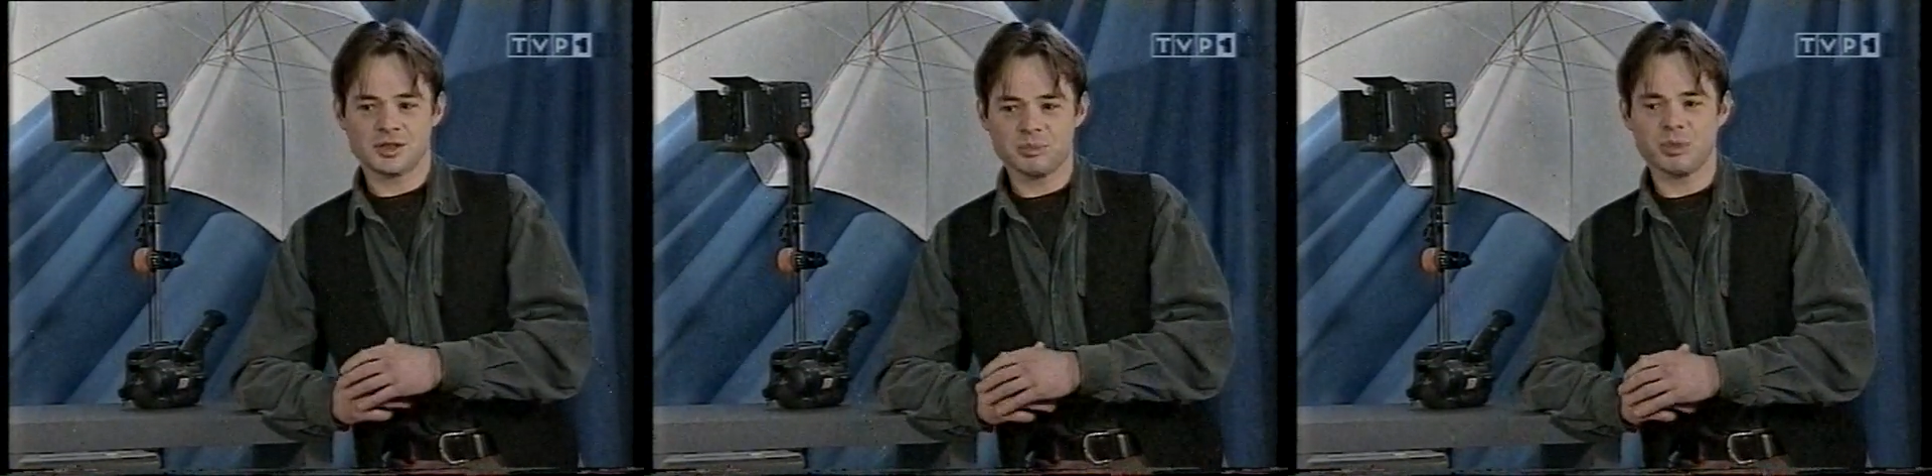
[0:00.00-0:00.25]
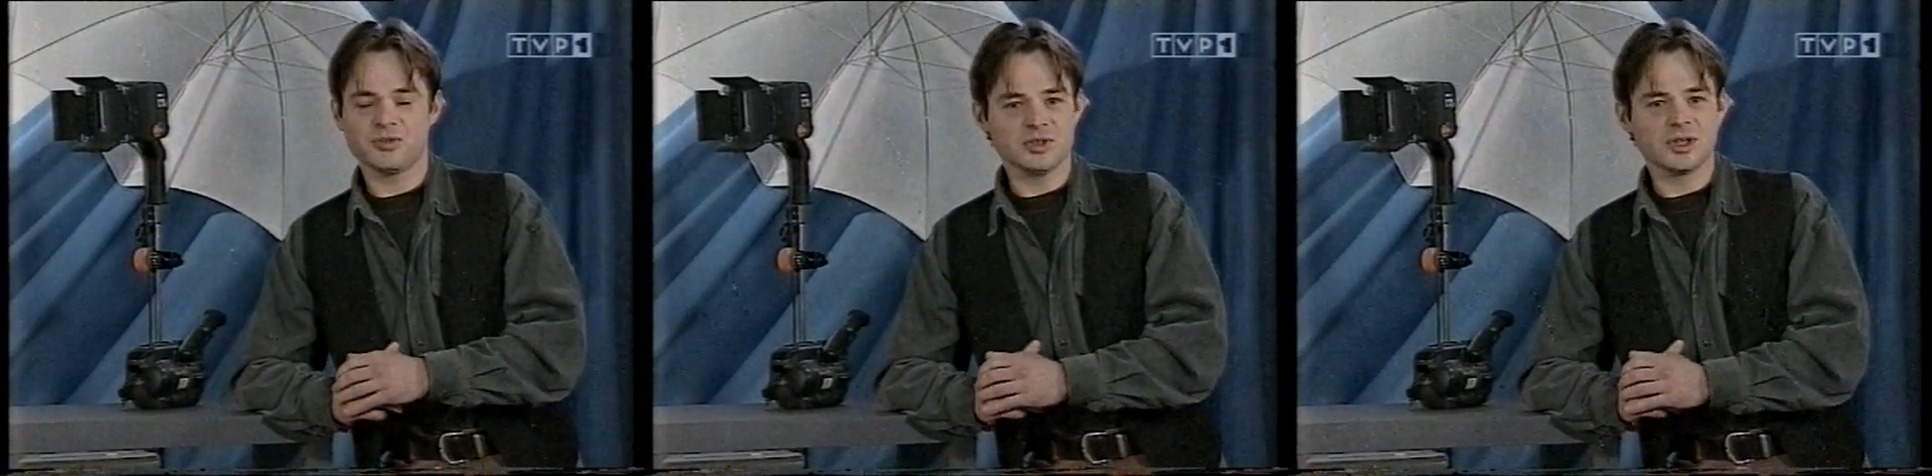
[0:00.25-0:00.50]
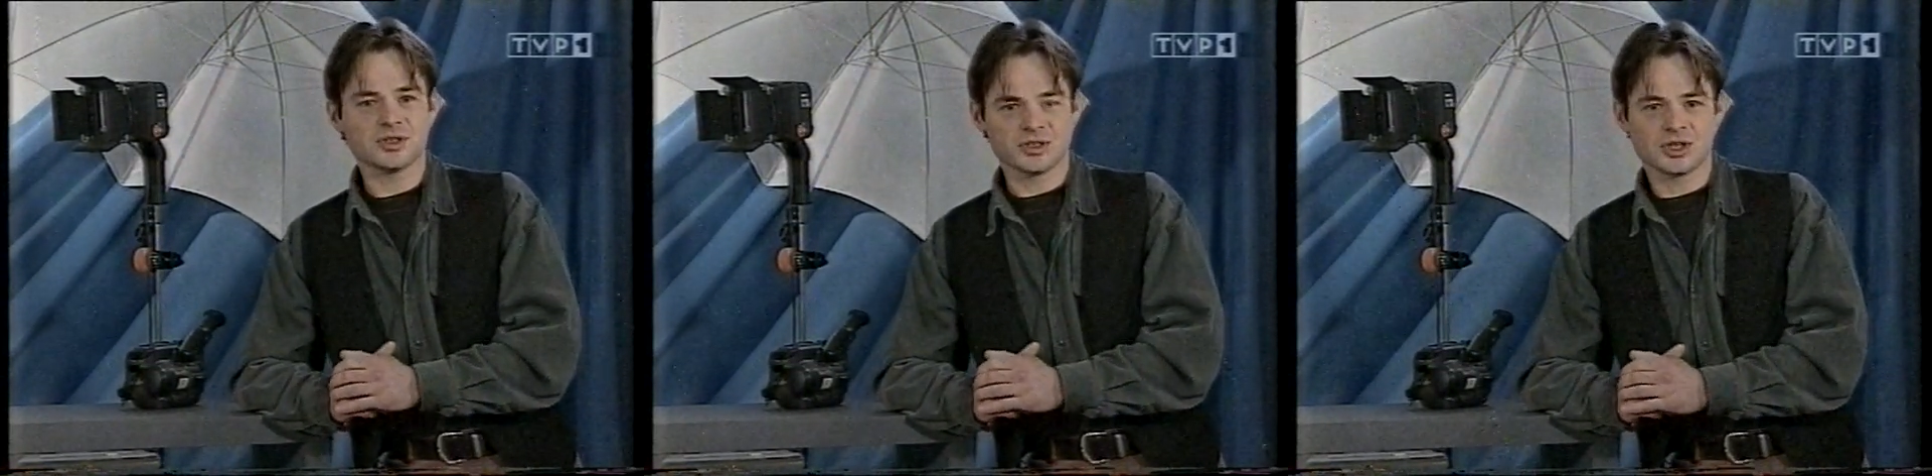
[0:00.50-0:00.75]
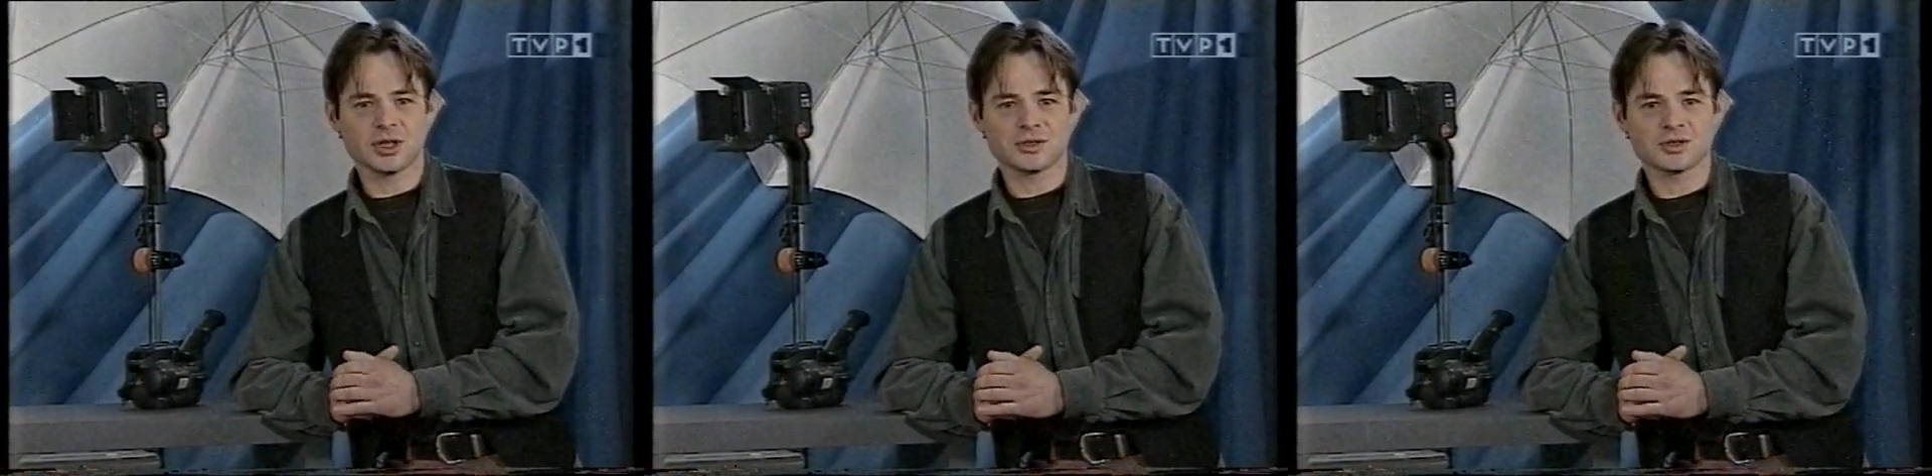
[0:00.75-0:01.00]
to
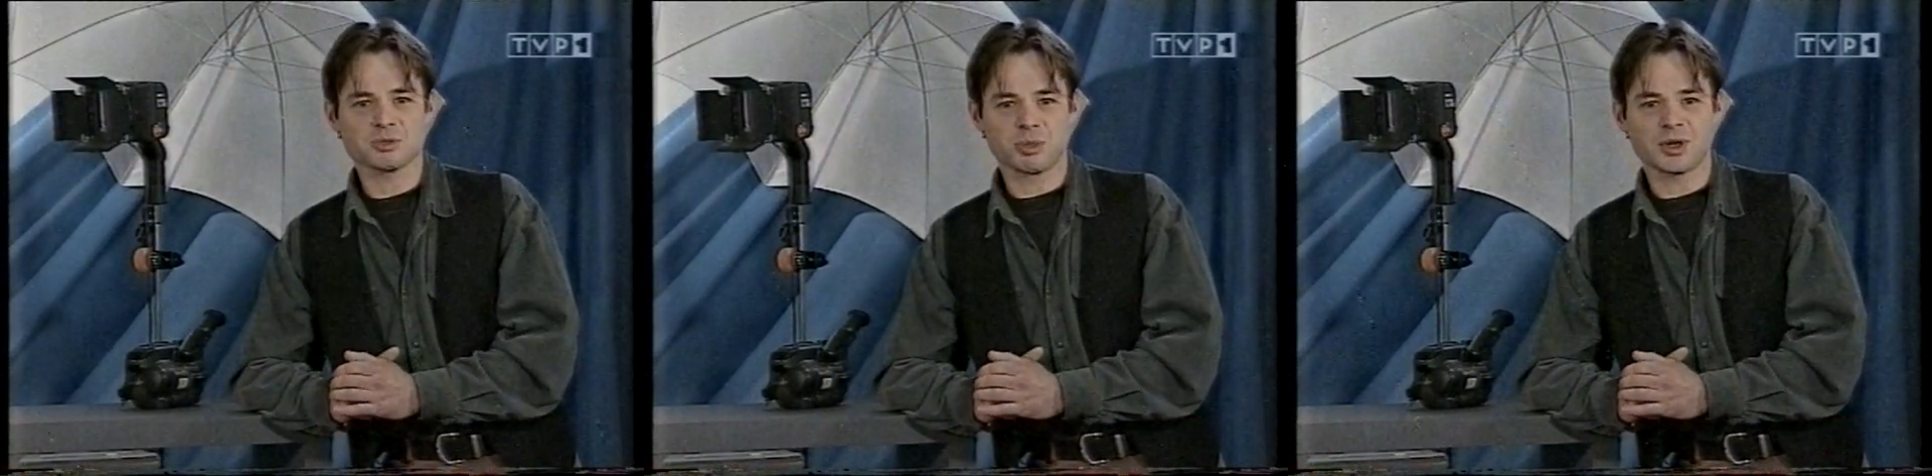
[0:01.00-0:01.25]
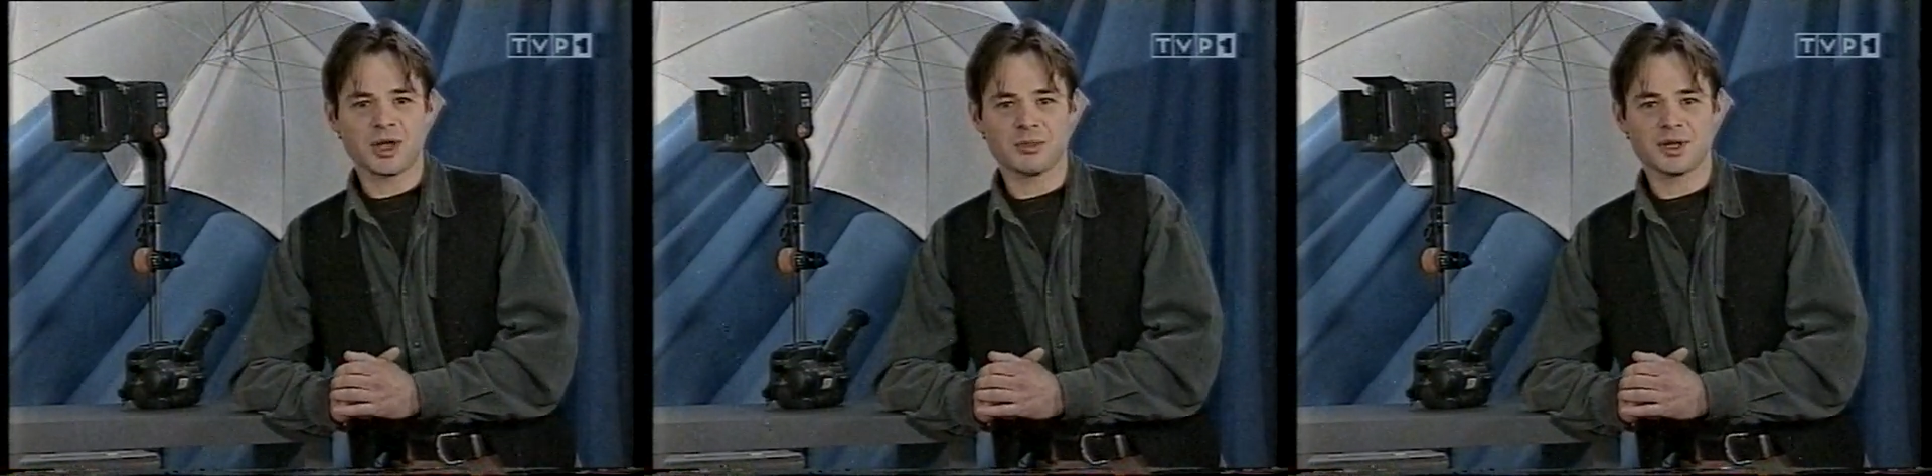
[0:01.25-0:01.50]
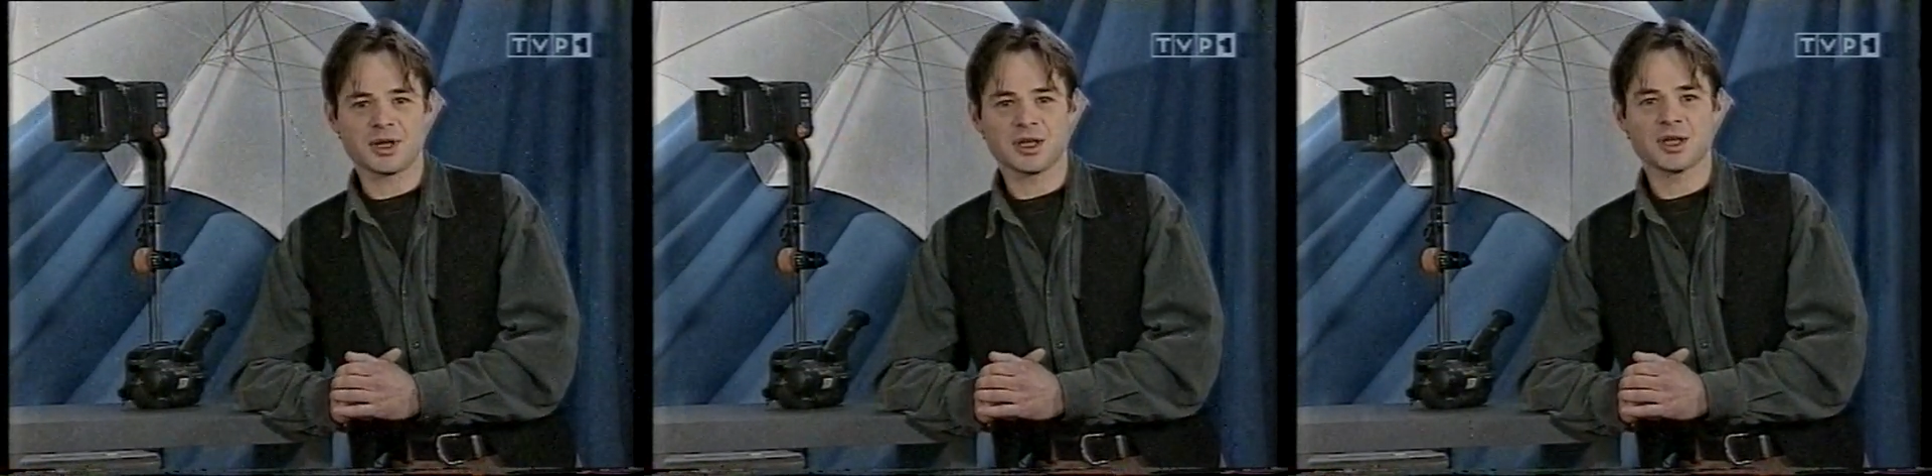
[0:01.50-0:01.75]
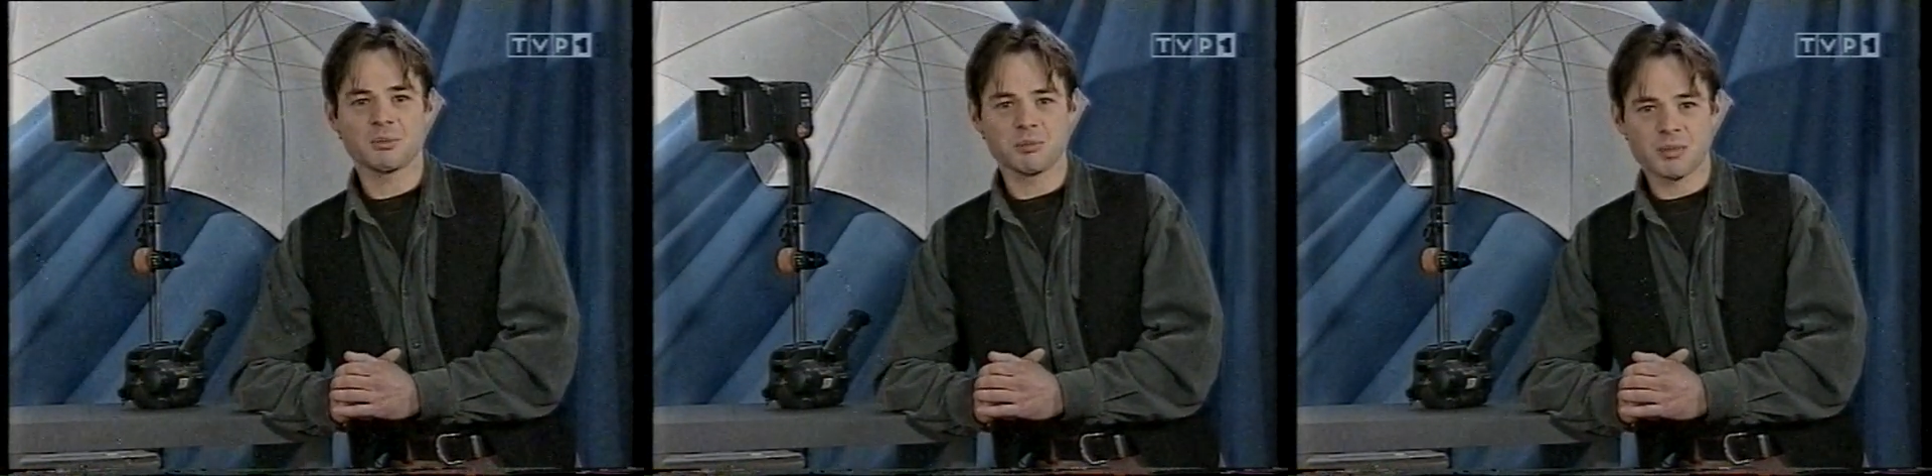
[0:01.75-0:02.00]
powinien sięgnąć po
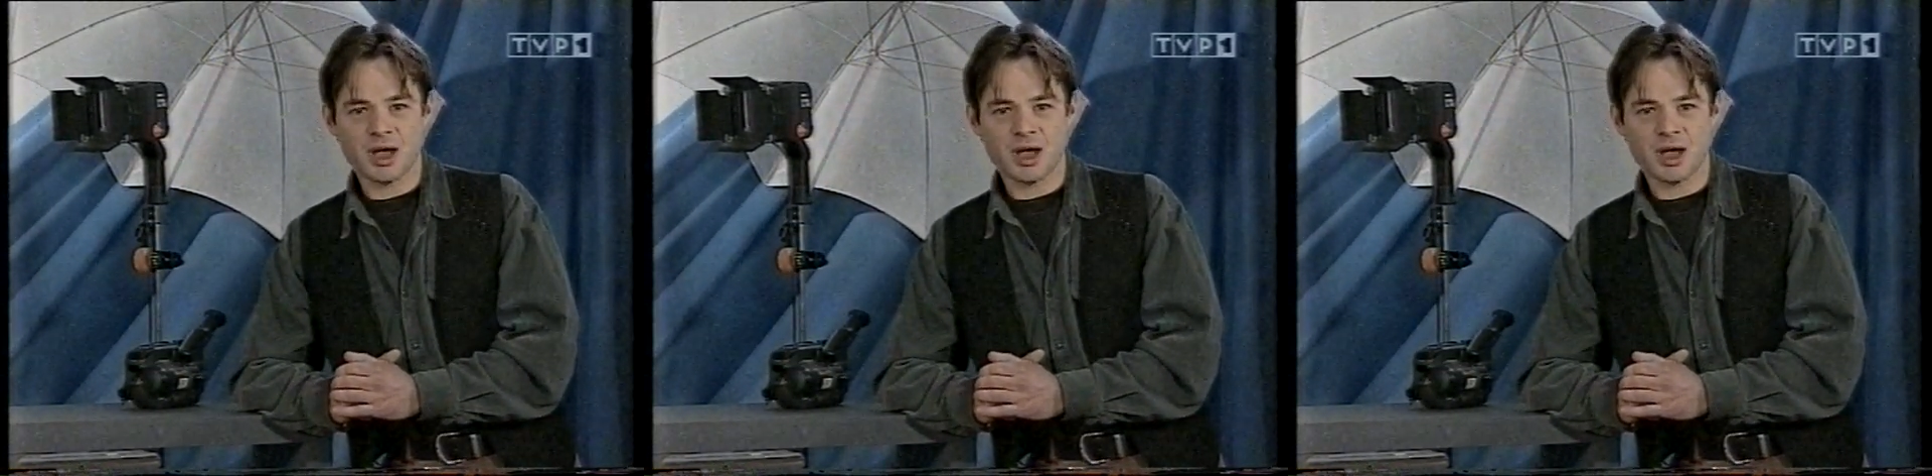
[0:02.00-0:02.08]
kamerę